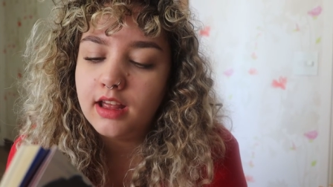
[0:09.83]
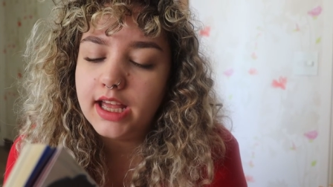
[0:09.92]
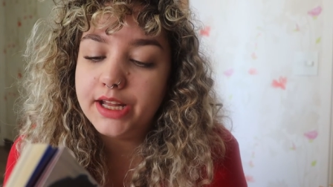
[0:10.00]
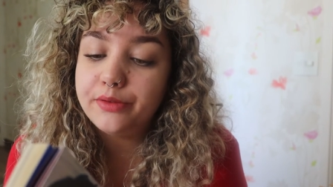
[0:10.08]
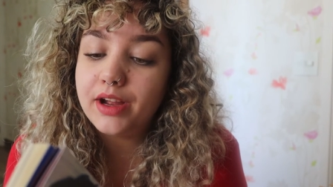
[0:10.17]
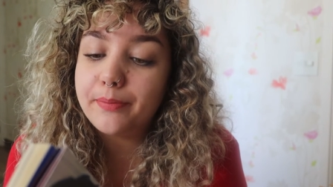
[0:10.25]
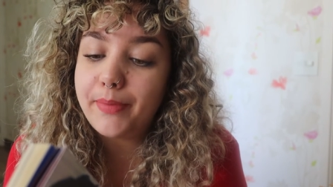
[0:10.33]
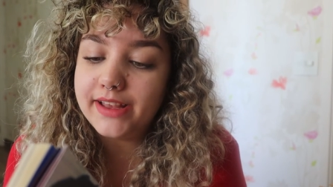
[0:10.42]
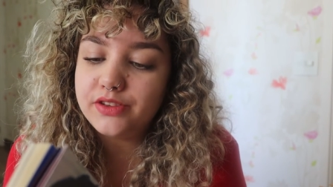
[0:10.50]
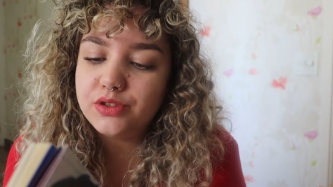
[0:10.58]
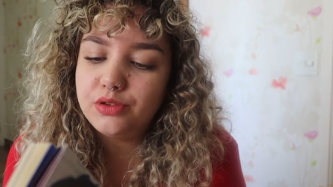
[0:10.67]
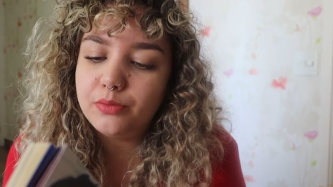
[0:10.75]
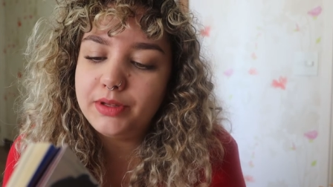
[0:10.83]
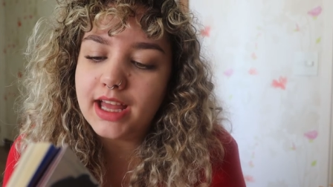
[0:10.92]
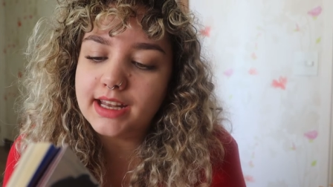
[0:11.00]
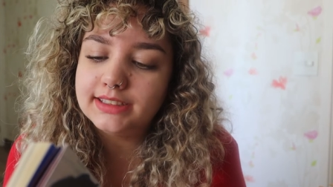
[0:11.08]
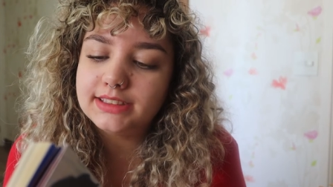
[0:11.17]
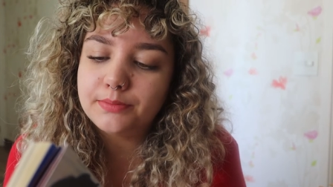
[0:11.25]
Eram capazes de
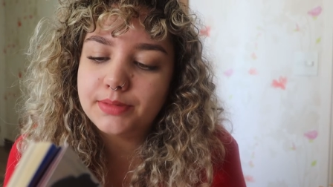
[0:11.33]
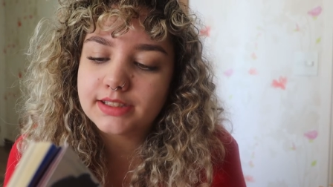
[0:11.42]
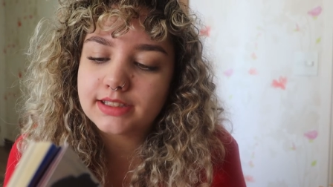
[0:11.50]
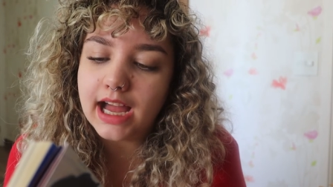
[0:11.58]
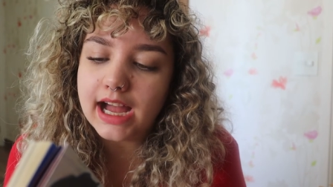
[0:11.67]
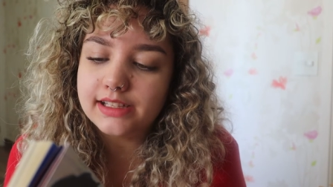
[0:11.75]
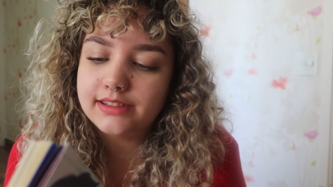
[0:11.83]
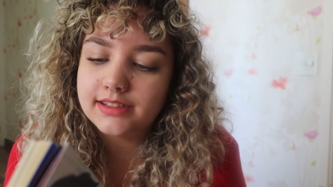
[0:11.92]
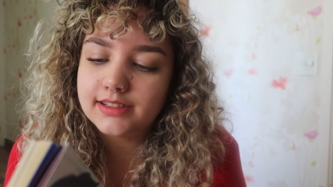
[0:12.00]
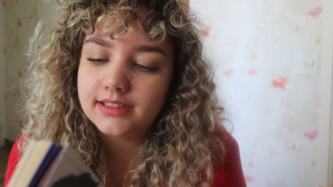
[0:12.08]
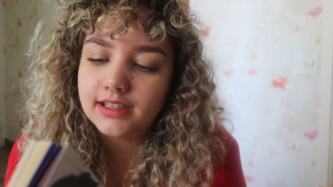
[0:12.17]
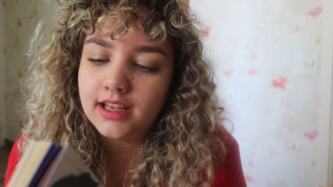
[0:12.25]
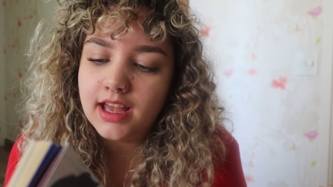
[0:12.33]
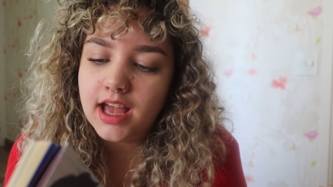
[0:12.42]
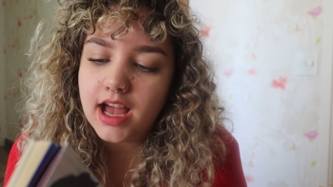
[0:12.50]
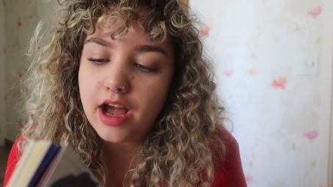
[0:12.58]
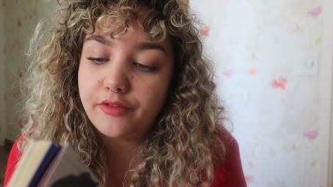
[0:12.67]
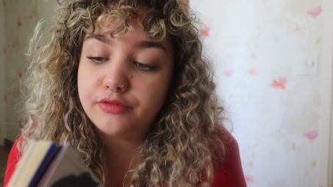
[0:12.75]
dominar as tempestades,
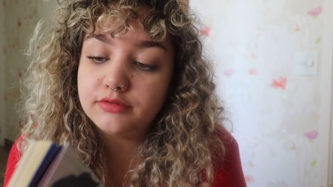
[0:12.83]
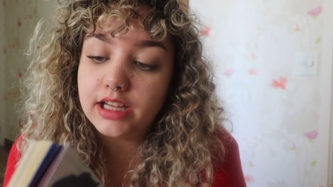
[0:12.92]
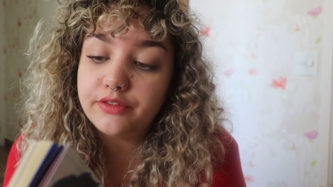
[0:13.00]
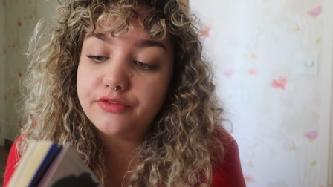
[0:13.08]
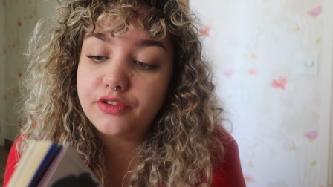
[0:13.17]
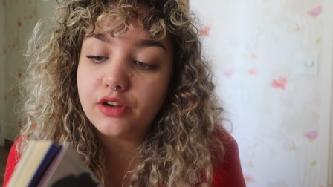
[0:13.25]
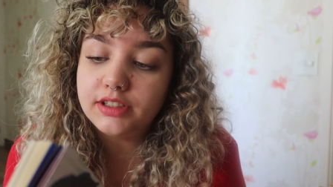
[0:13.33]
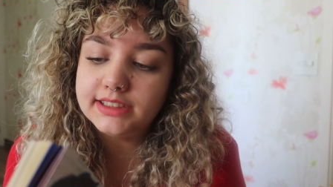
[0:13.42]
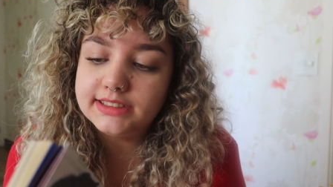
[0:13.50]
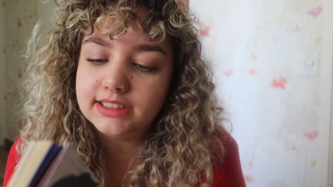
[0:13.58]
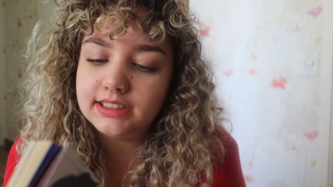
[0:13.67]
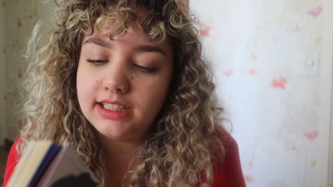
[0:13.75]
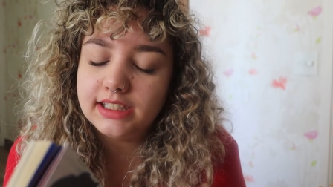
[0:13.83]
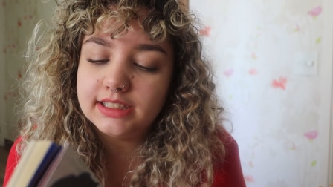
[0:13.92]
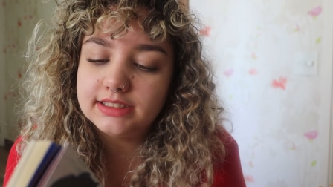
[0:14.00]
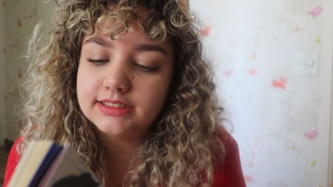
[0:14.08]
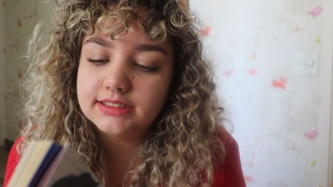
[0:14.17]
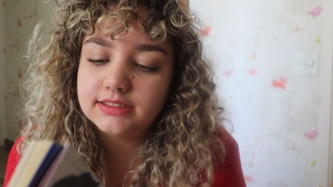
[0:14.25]
afundar frotas
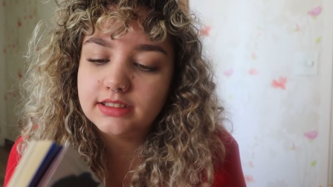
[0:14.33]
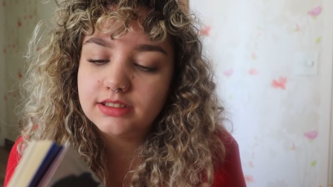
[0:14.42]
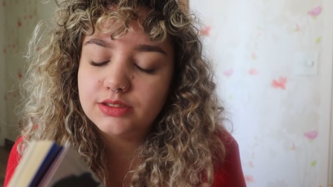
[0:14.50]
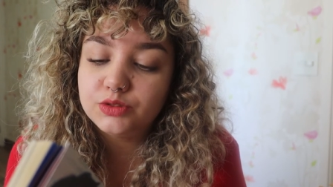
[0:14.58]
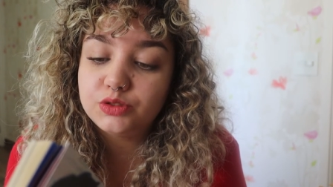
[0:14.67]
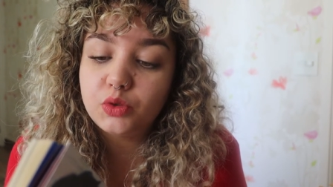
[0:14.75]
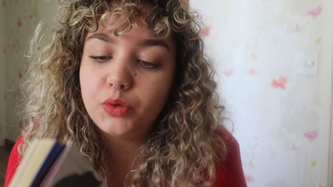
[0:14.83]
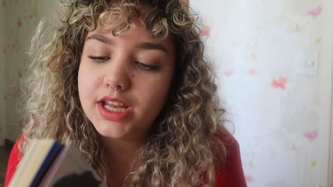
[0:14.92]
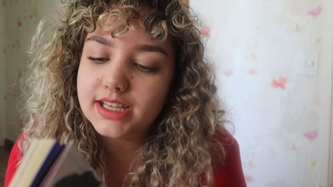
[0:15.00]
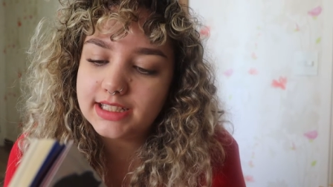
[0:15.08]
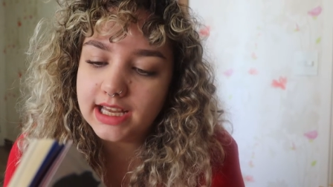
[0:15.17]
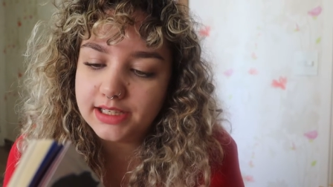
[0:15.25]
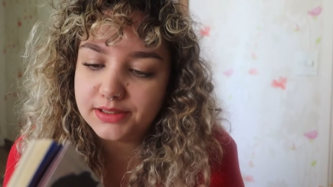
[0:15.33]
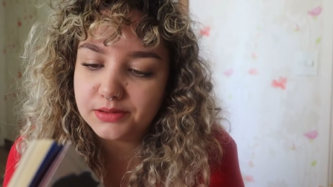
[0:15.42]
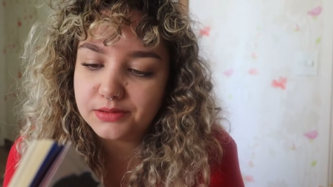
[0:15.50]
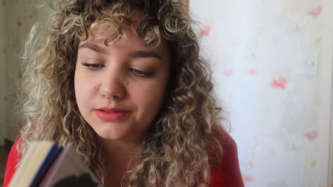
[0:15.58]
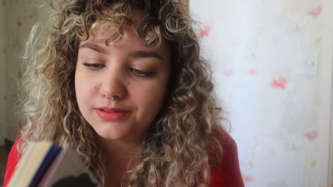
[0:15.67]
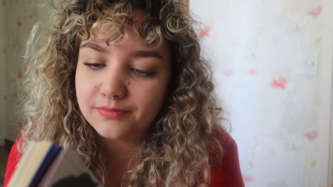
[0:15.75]
inteiras, destruir
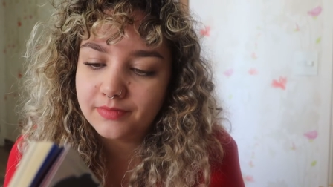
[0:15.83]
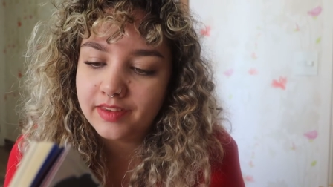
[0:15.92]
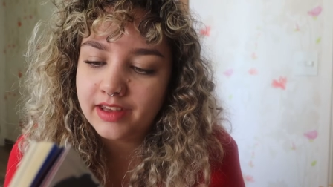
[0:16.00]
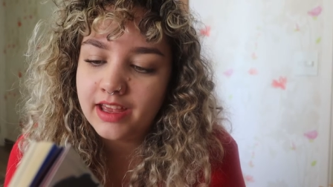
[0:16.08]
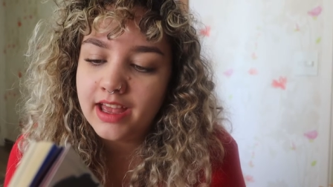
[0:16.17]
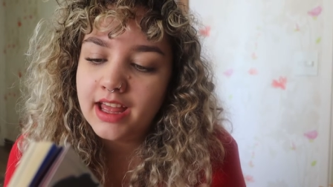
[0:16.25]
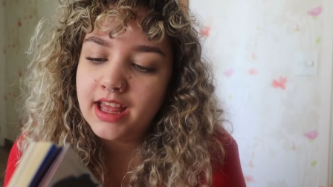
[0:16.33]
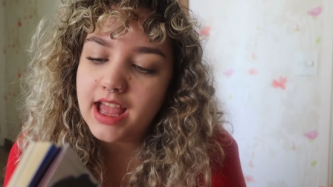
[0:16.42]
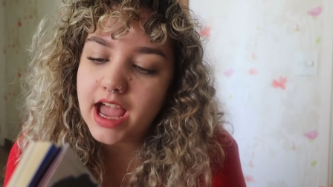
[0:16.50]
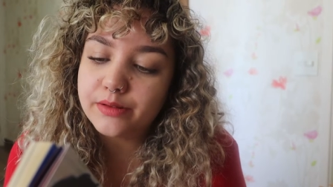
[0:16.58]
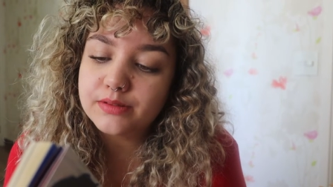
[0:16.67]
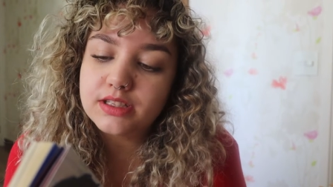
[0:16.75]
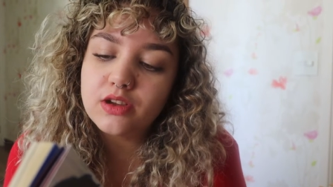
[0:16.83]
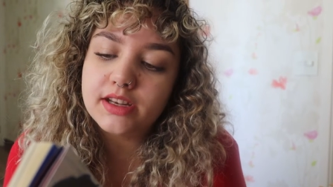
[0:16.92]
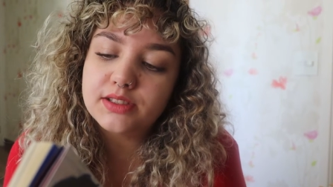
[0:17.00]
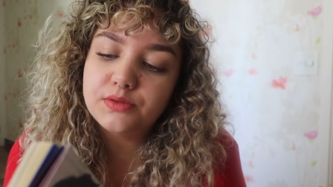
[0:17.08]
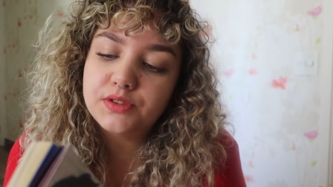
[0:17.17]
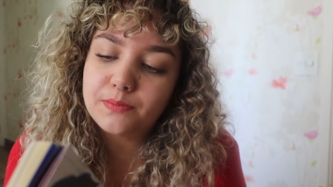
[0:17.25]
exércitos. Eram
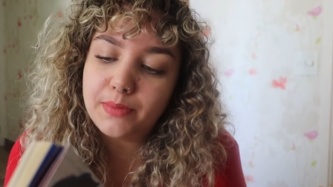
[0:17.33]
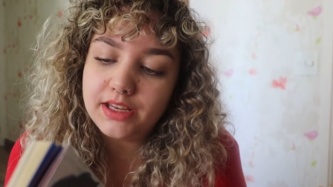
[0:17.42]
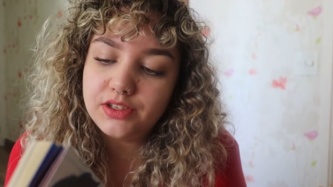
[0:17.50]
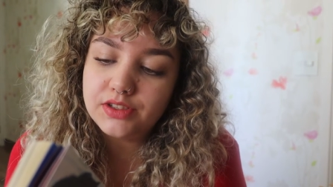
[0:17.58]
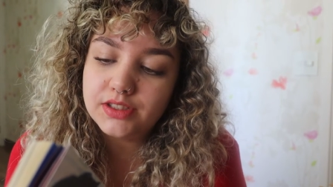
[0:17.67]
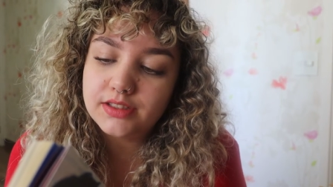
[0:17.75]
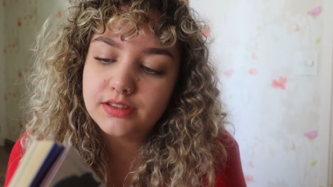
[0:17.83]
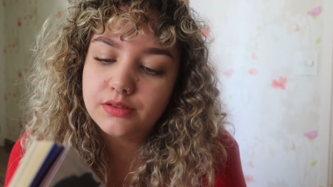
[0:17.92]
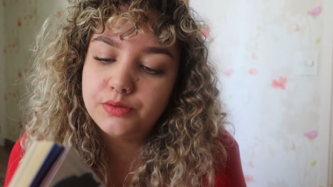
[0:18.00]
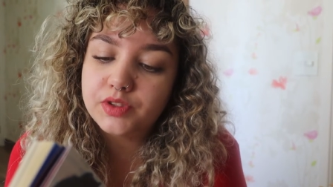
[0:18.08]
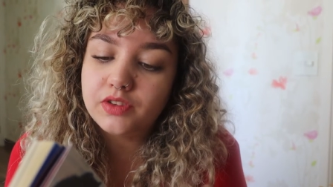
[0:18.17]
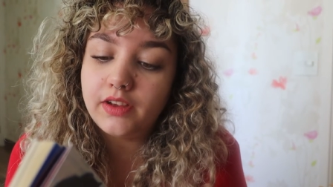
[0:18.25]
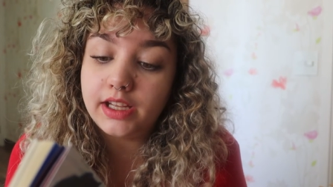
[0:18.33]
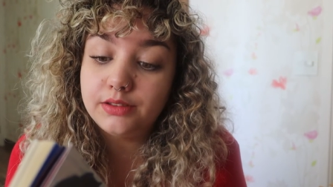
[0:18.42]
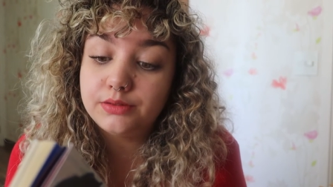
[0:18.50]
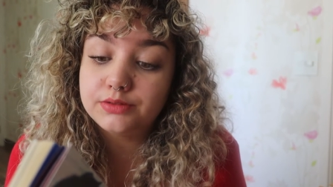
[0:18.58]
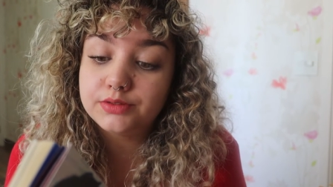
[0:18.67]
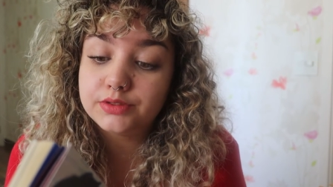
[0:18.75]
senhoras dos peixes, dos
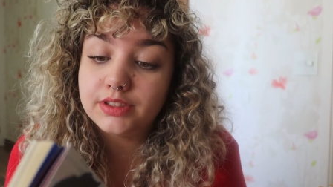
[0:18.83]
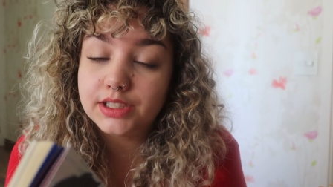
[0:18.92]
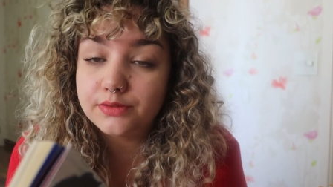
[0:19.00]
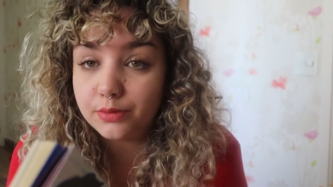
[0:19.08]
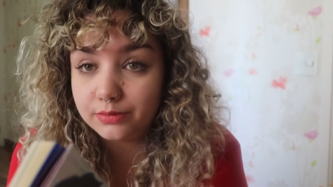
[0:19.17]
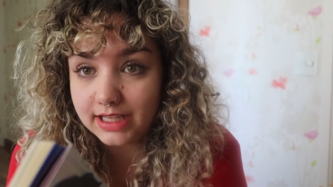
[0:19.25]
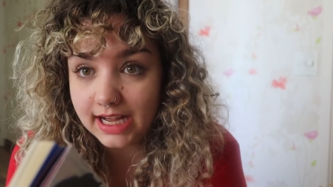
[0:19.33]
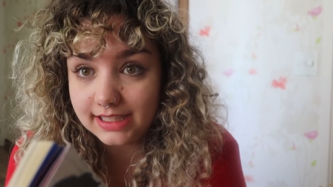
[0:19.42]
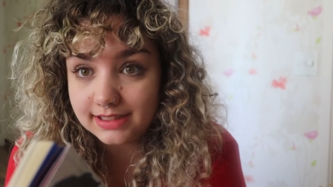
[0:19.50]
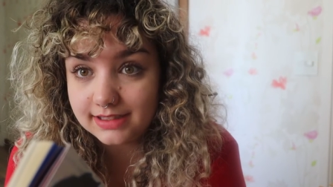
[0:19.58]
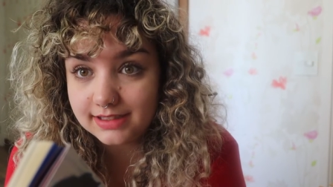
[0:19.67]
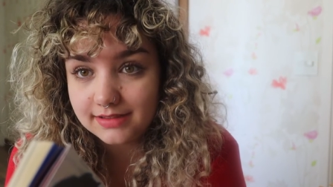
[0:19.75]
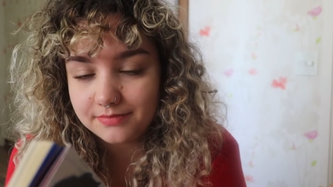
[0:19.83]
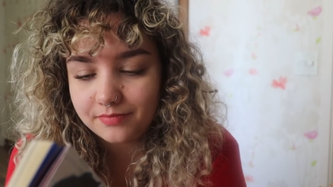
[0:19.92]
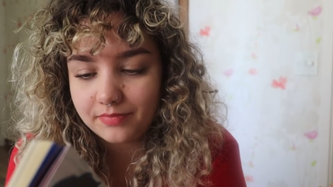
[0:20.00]
ventos, das vontades.